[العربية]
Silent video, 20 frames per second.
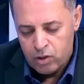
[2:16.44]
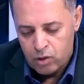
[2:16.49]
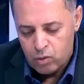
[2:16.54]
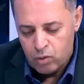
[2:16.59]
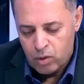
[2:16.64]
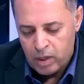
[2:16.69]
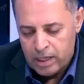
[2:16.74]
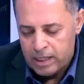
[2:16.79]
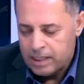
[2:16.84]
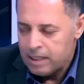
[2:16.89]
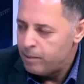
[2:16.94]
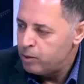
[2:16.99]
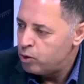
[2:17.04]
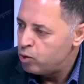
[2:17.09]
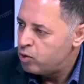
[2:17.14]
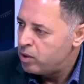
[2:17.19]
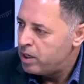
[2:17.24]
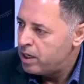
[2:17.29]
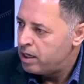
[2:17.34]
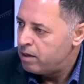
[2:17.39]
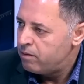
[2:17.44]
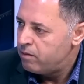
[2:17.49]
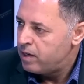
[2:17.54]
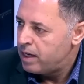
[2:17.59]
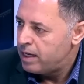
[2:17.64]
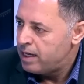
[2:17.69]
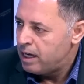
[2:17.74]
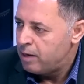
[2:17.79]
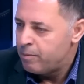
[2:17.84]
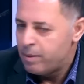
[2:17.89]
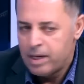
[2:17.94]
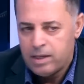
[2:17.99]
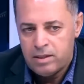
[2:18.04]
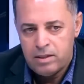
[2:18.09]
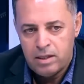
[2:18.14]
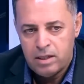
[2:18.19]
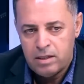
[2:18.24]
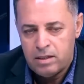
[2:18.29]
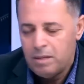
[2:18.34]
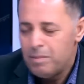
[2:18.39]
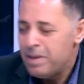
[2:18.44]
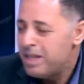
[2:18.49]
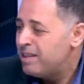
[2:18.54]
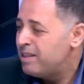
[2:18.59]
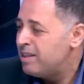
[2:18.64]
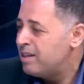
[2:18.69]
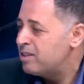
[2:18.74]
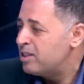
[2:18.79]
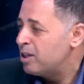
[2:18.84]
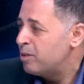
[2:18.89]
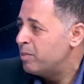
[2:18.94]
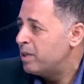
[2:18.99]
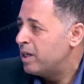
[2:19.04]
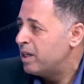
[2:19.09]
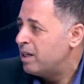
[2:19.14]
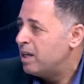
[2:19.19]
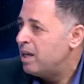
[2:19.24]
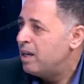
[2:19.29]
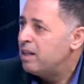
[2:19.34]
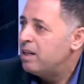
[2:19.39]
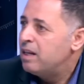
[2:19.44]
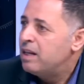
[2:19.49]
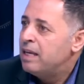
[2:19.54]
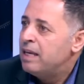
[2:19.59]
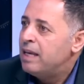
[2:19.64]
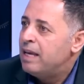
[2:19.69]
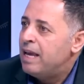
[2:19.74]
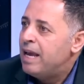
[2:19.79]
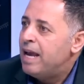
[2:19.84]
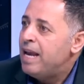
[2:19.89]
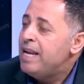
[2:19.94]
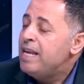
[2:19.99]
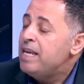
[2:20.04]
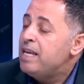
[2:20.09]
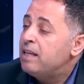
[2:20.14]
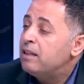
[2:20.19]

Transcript: سؤال عندما تشارك في اي عمليه سياسيه ماذا تكسب؟ يعني هل هل هي